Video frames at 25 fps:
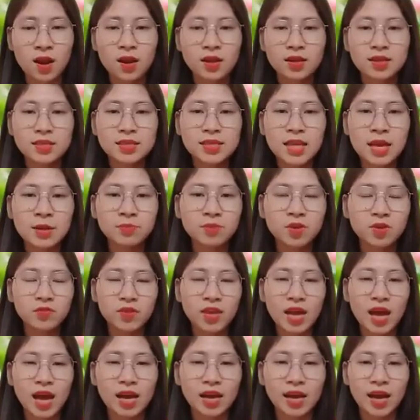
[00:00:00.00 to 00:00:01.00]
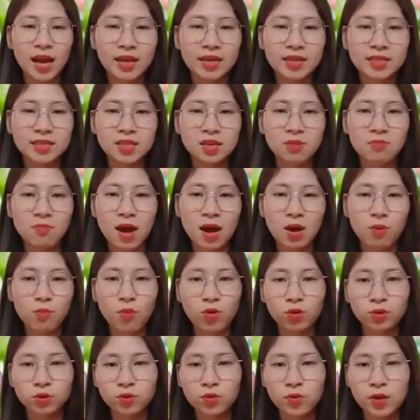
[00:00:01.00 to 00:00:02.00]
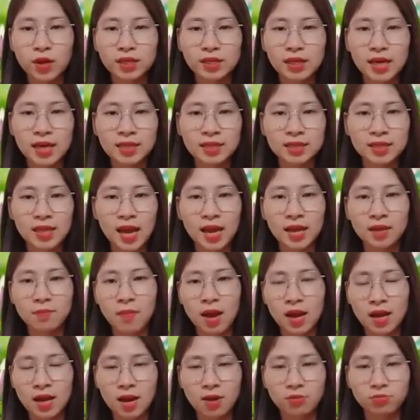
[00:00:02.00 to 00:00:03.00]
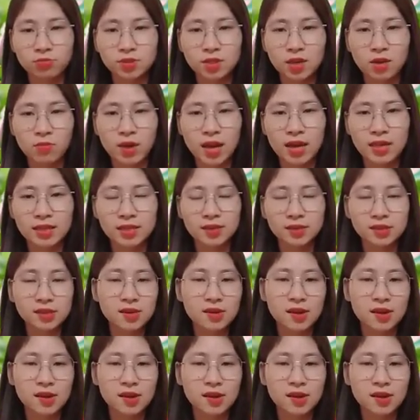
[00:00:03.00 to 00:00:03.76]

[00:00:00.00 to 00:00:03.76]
Xem tử vi hàng ngày dự báo 4 tuổi thần tài ban lộc trong ngày thứ tư